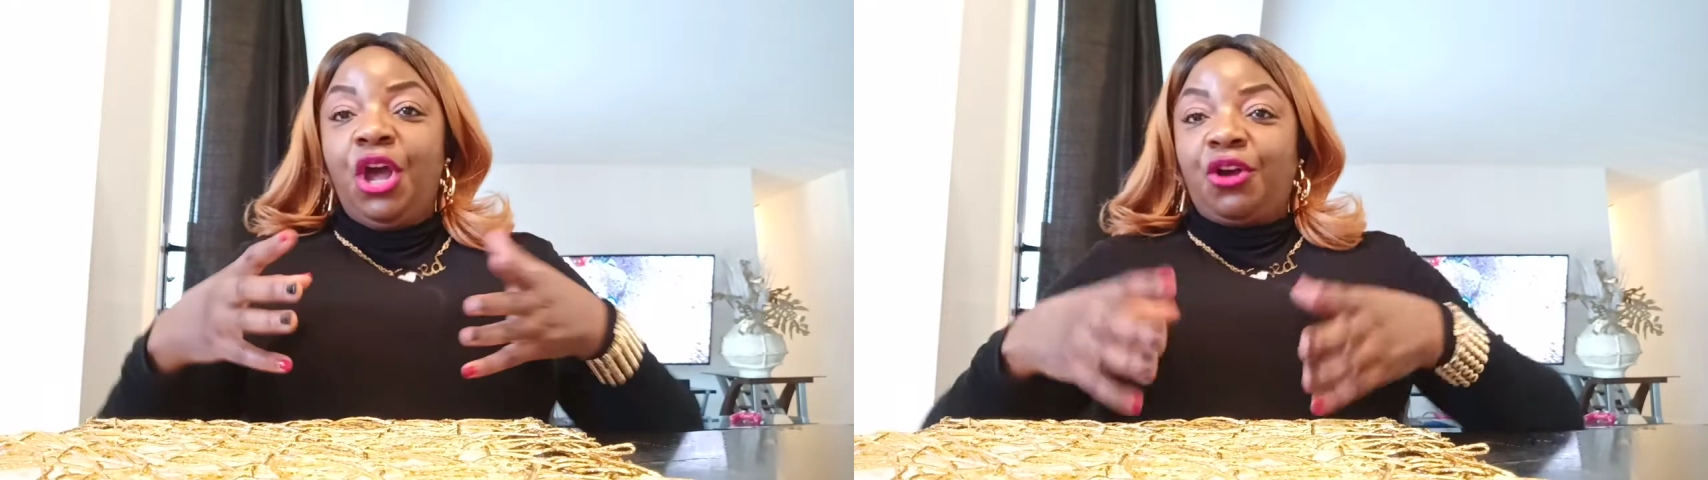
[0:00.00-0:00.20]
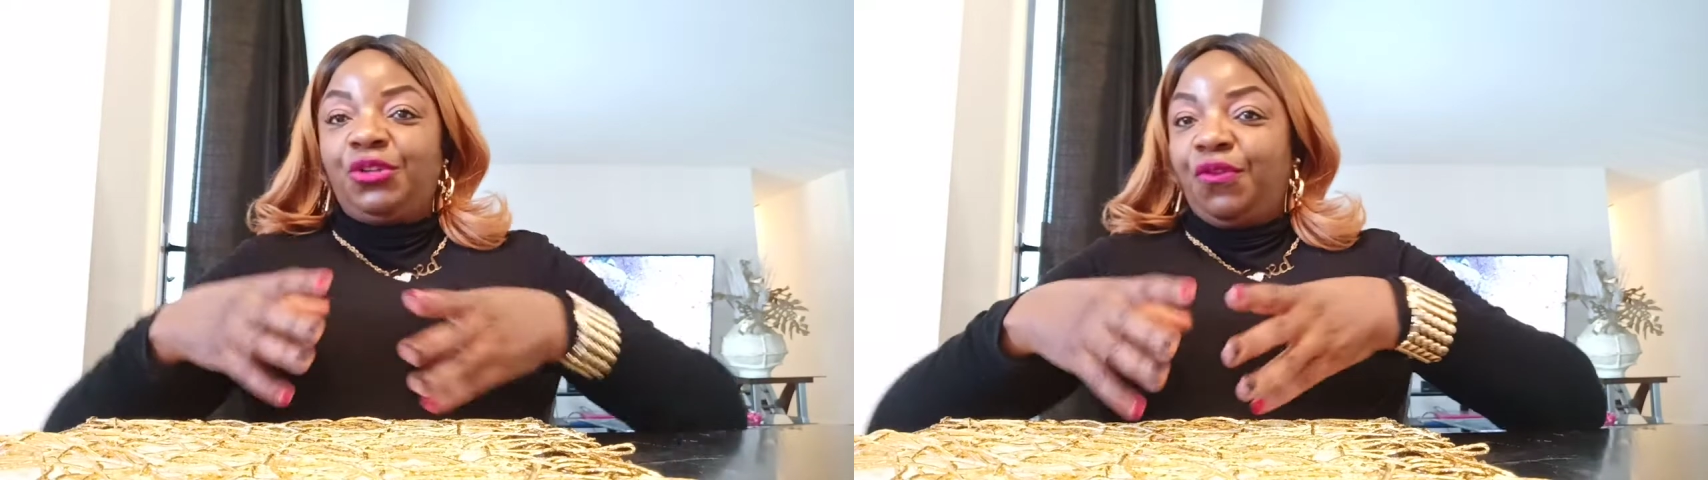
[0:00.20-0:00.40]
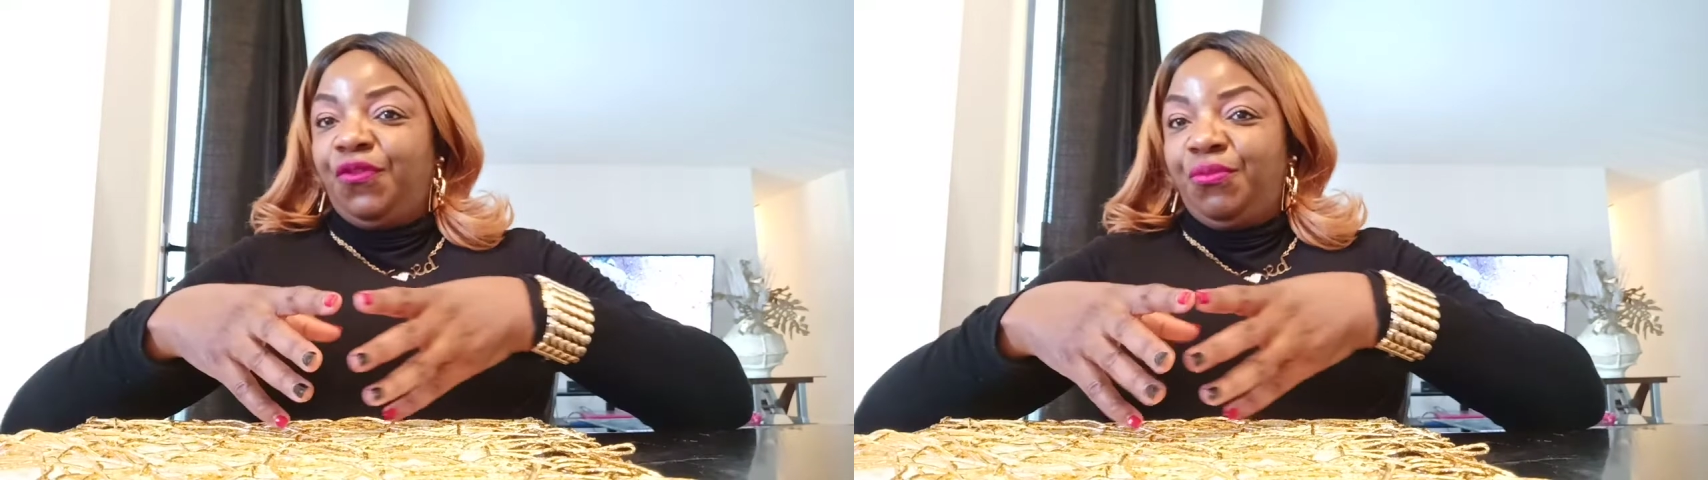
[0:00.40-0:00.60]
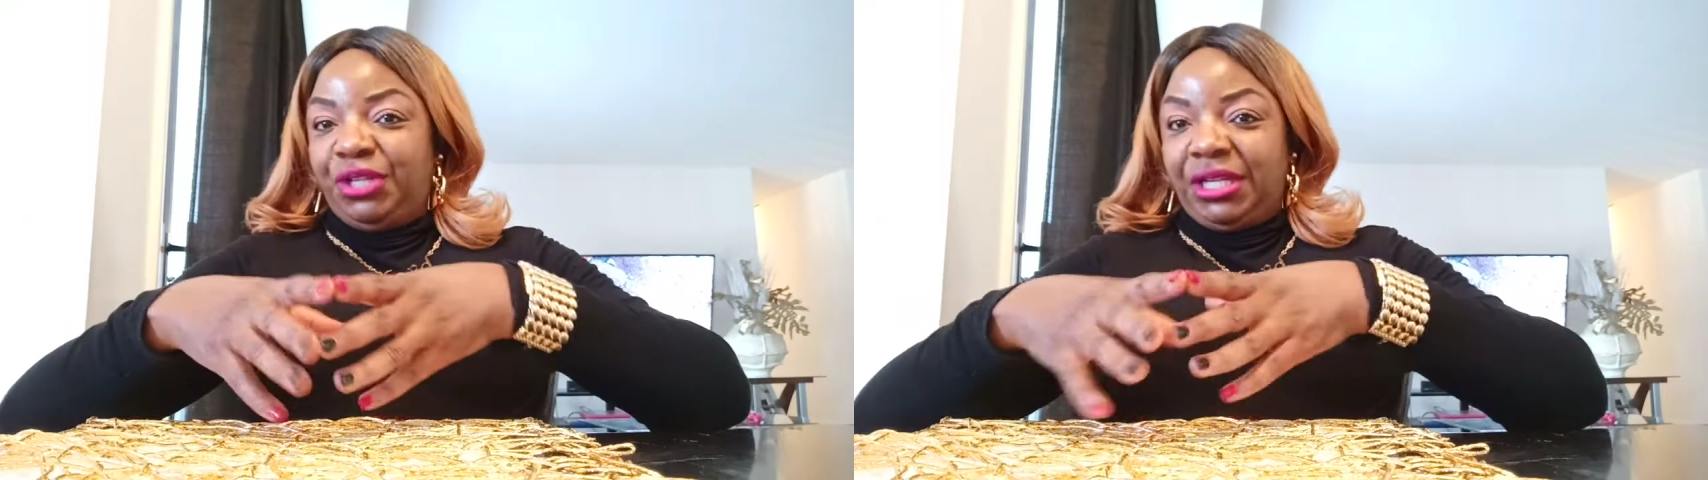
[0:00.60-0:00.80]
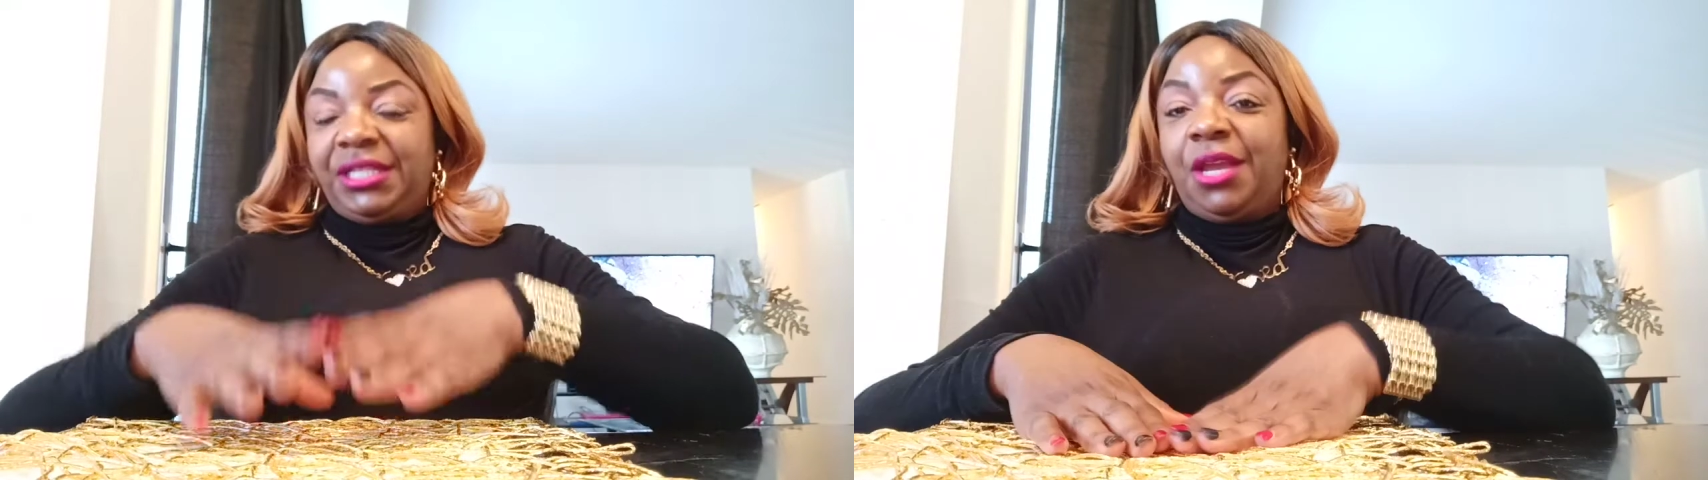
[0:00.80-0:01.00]
Quand ils sont venus me
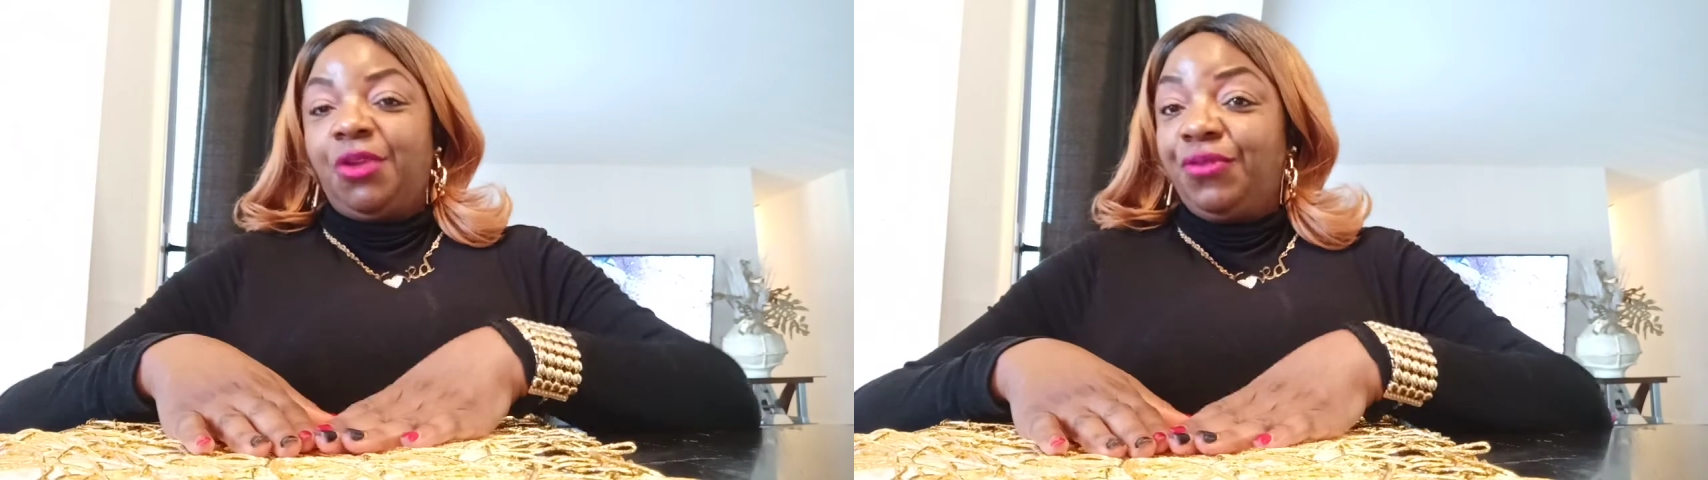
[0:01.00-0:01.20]
chercher,